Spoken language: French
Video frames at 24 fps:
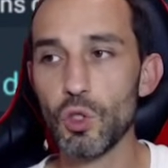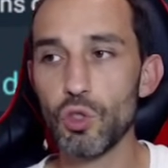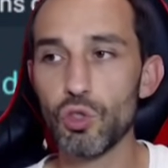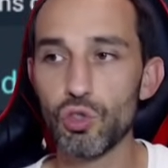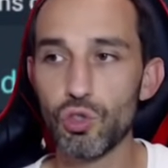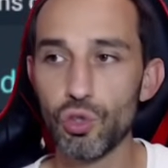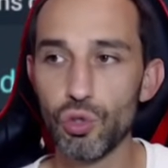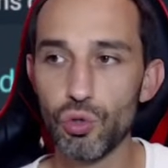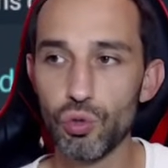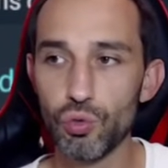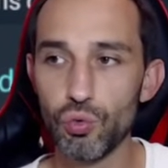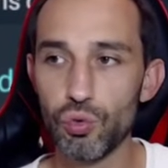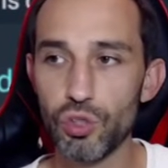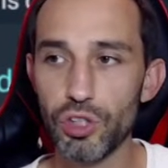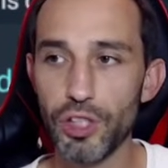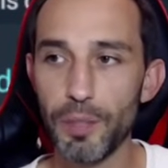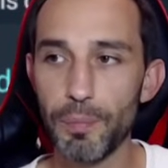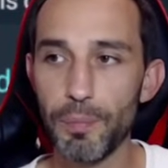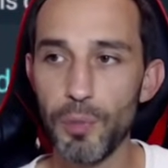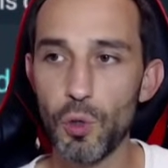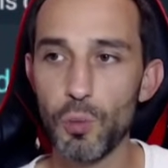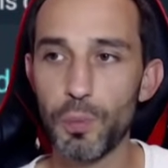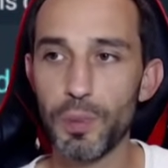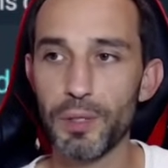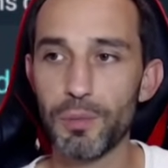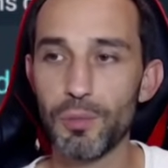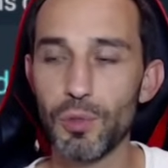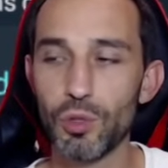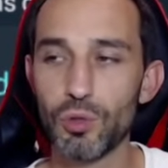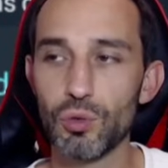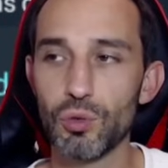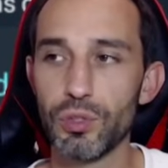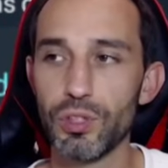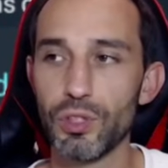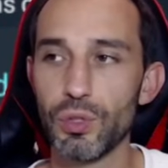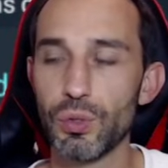Je ne toucherai pas au
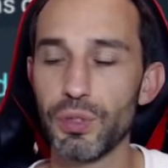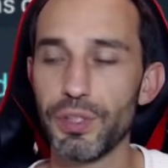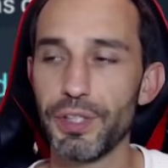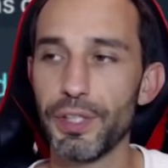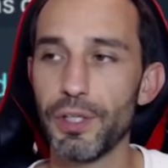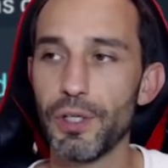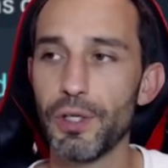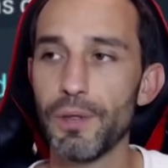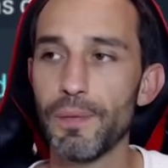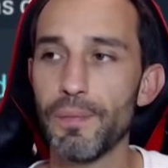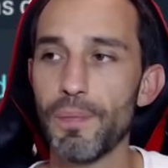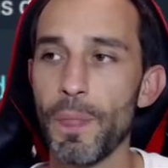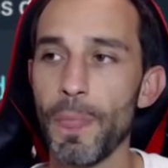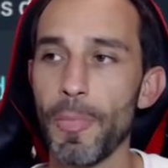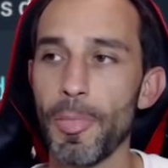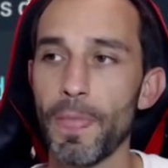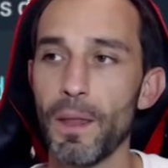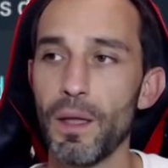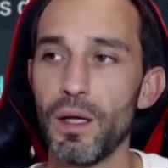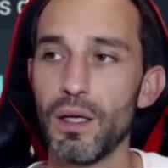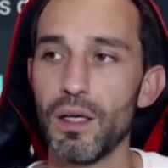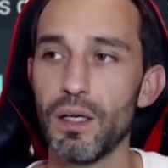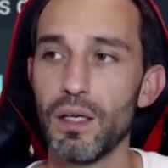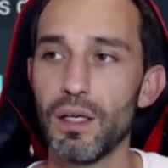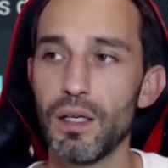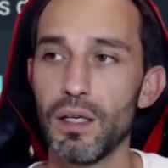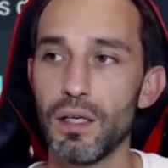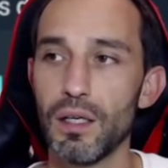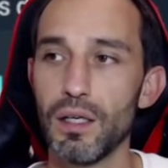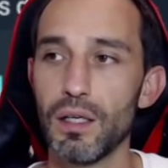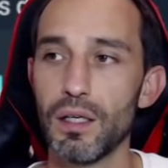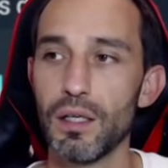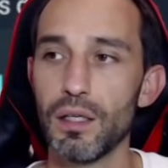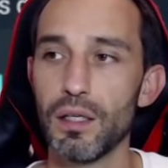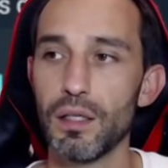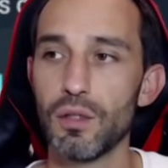primordiaux ni au néant.
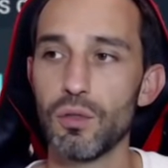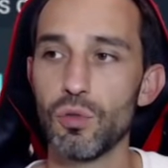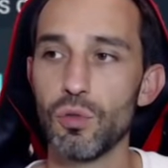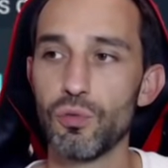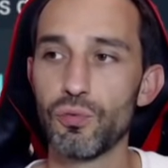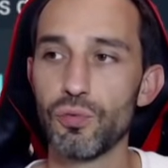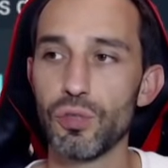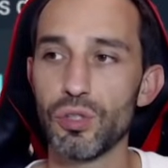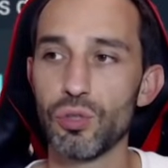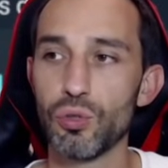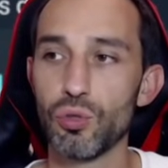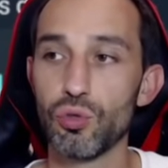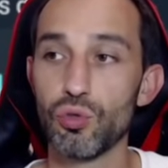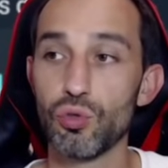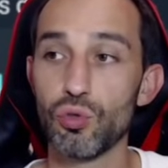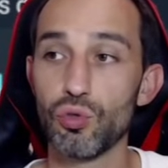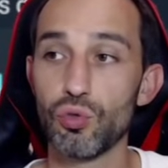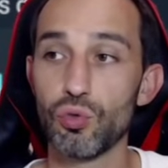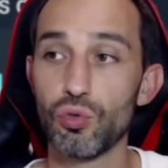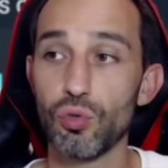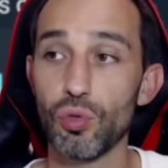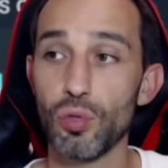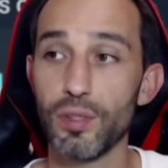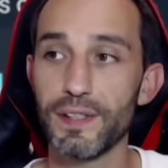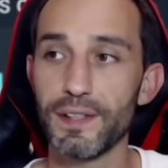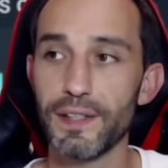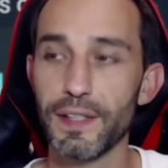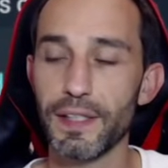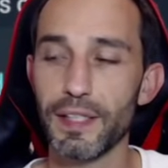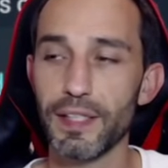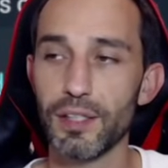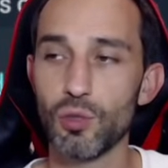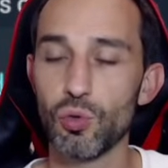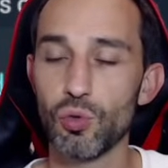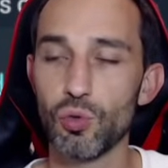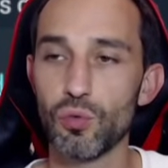Euh, le x2 se joue sur les
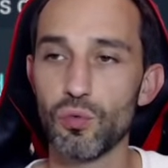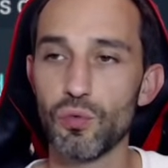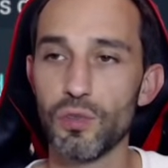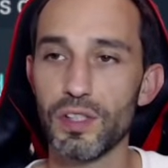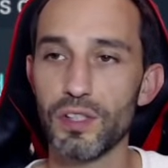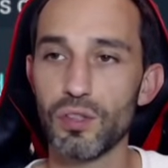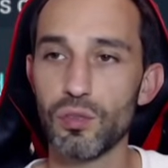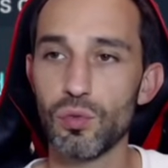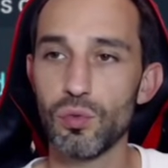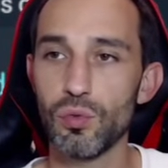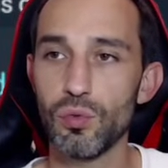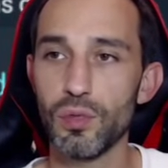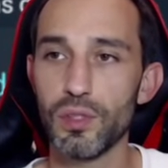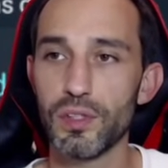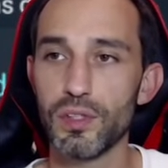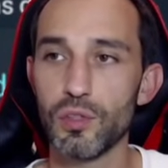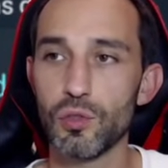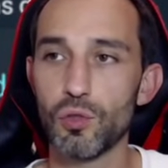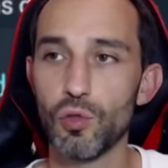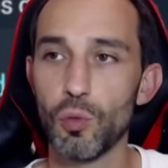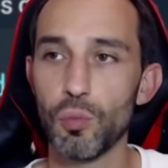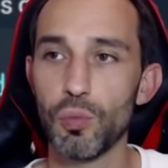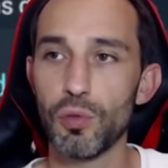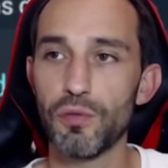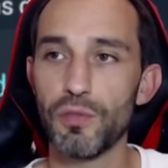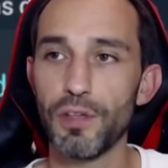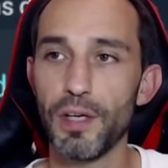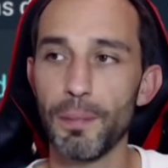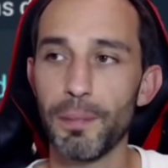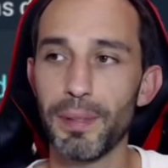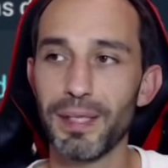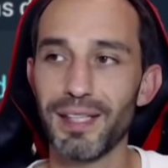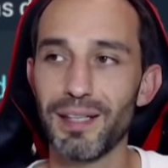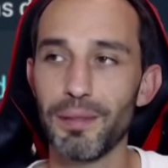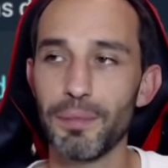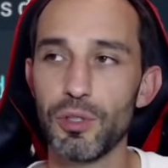sacrés de toute façon, et sinon on peut le
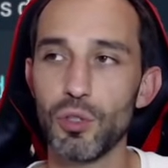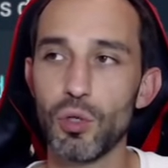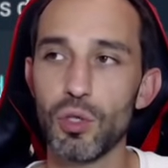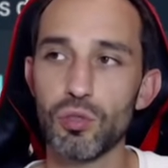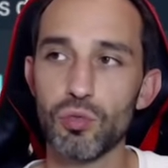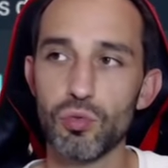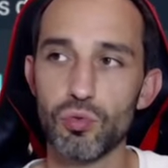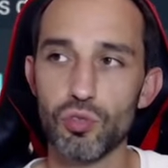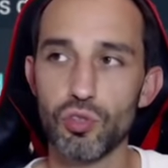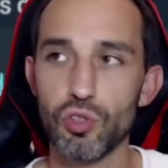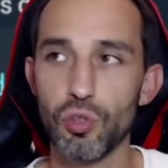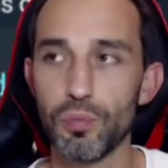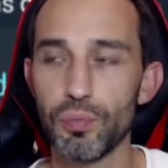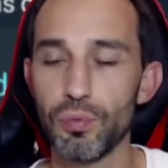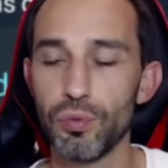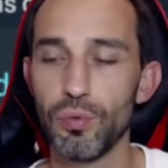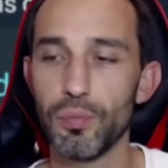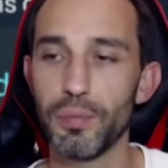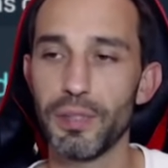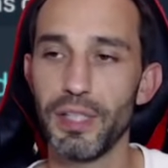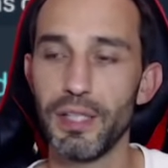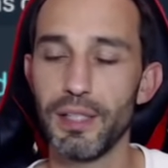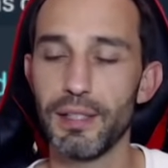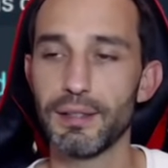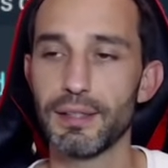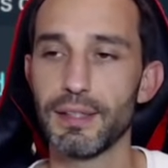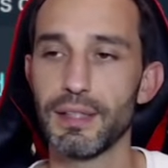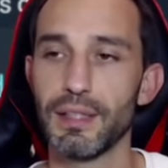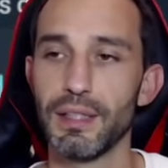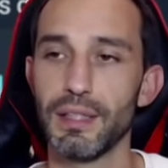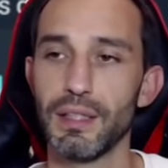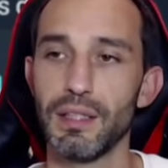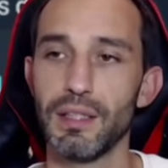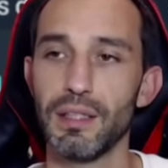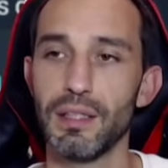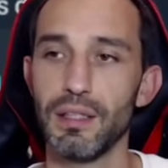faire par de l'amélioration de champion, mais là,
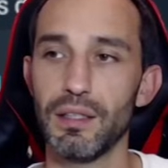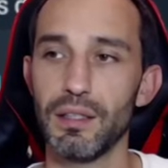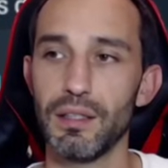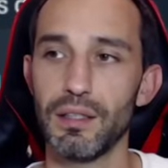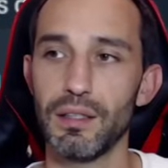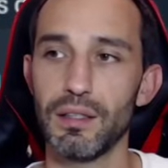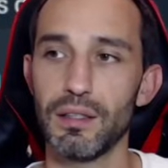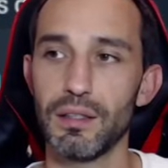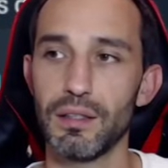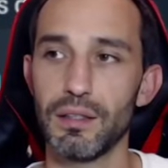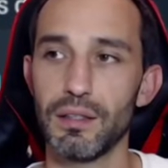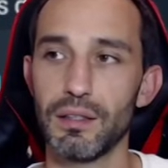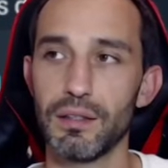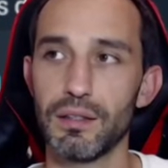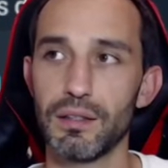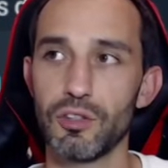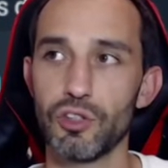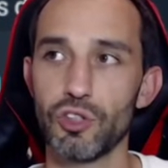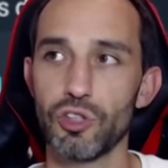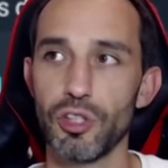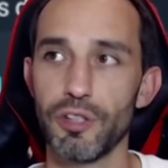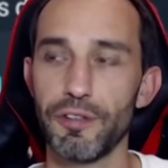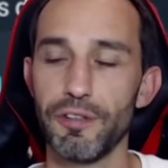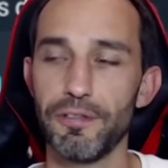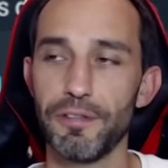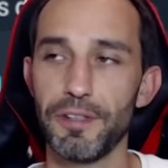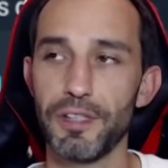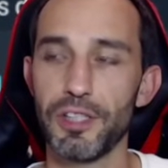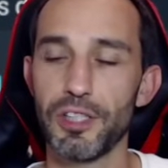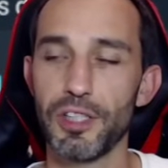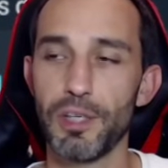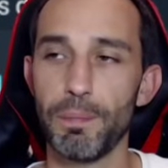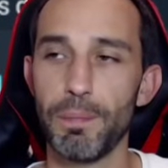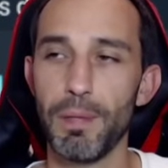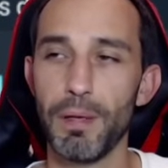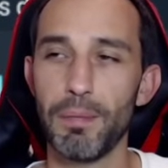j'en avais fait
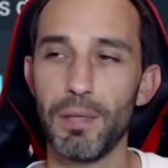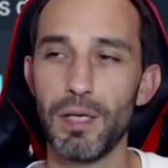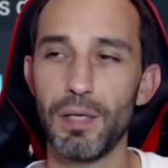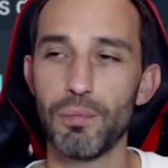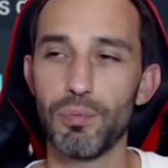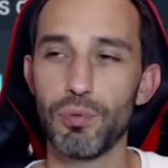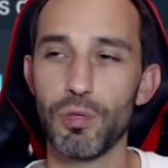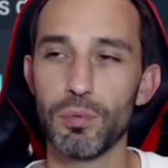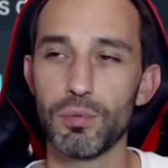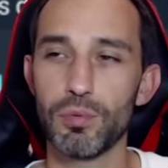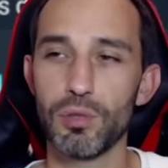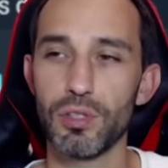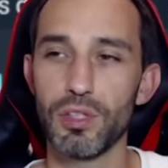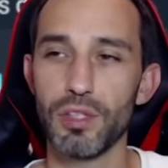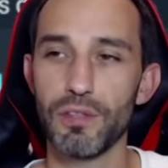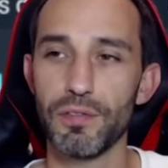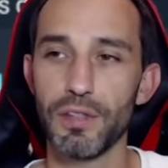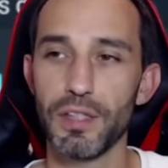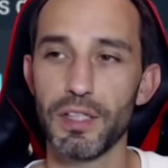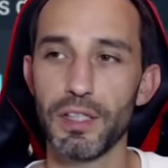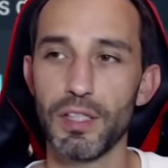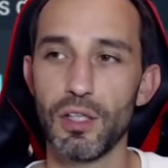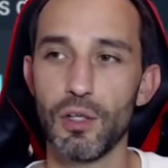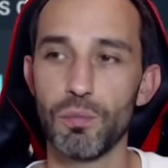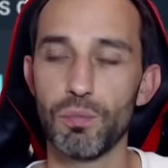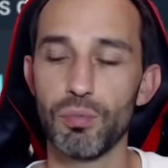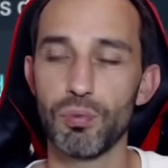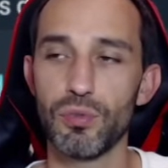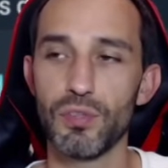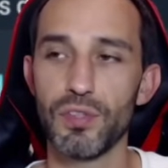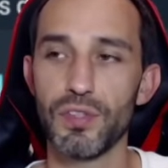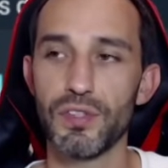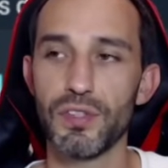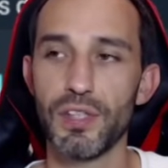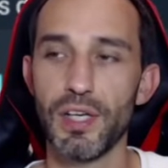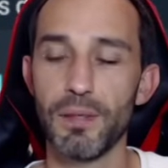déjà pas mal pour obtenir Freya en plus
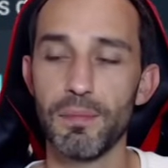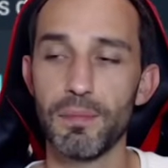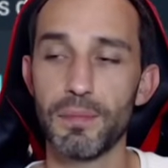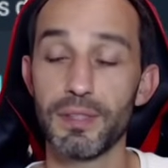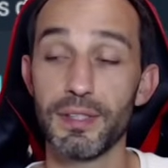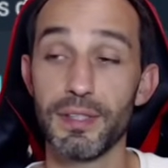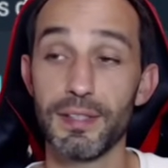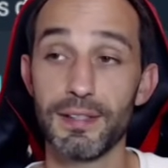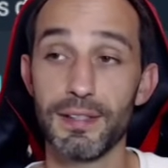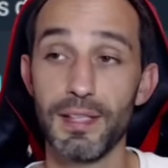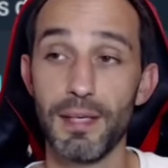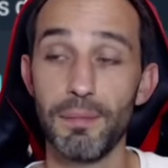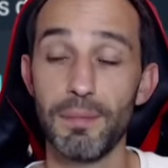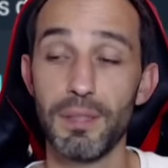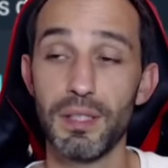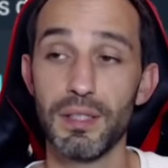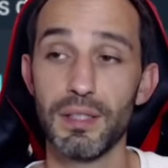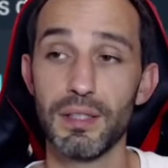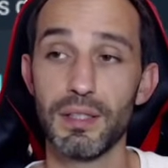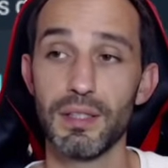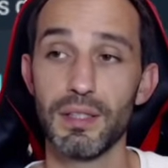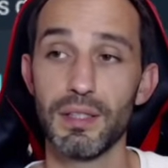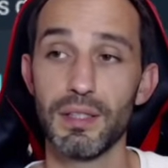des Des âmes